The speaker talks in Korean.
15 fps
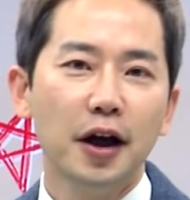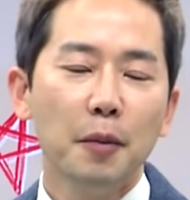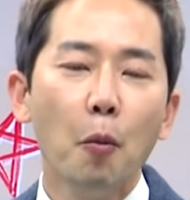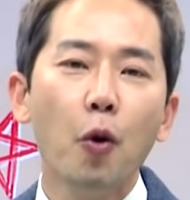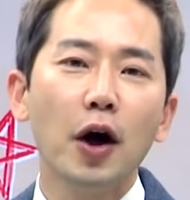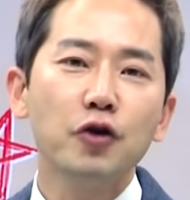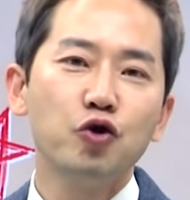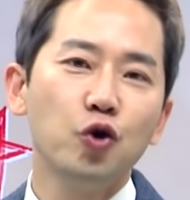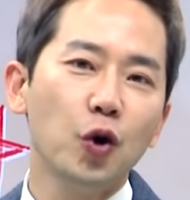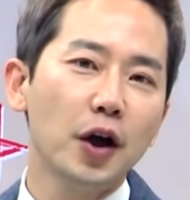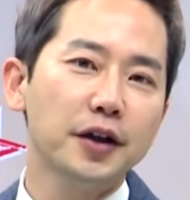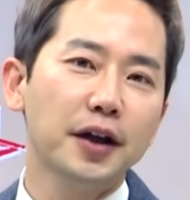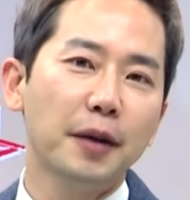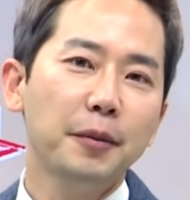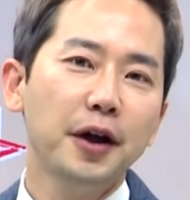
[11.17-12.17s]
뭐가
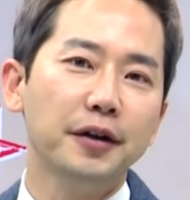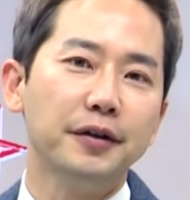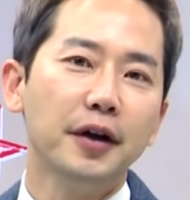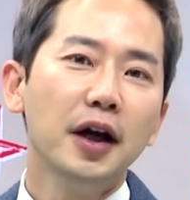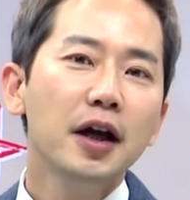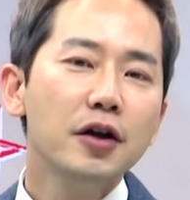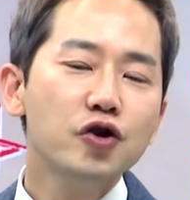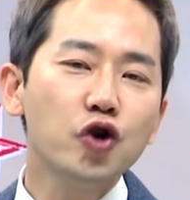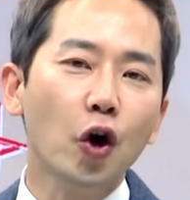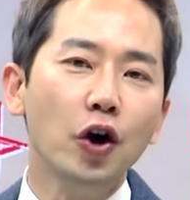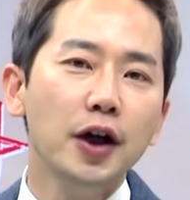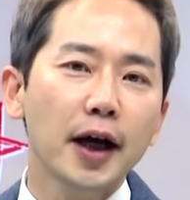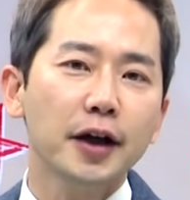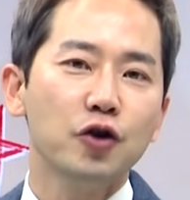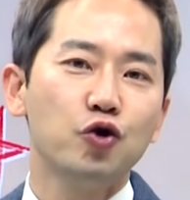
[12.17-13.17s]
중요하냐면
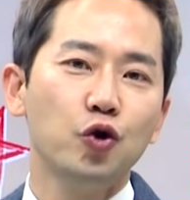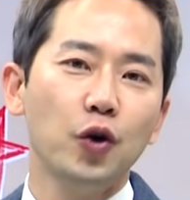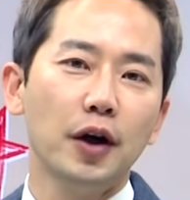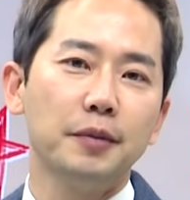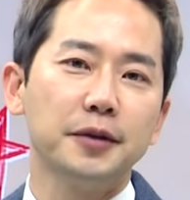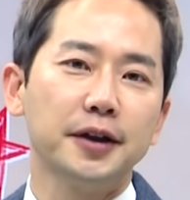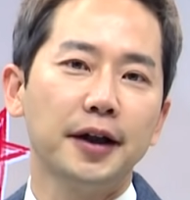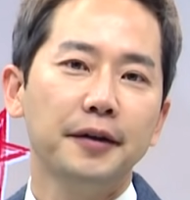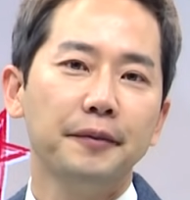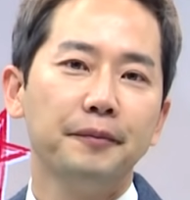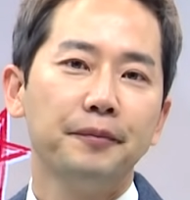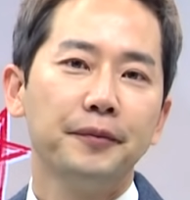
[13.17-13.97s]
전략이 중요합니다.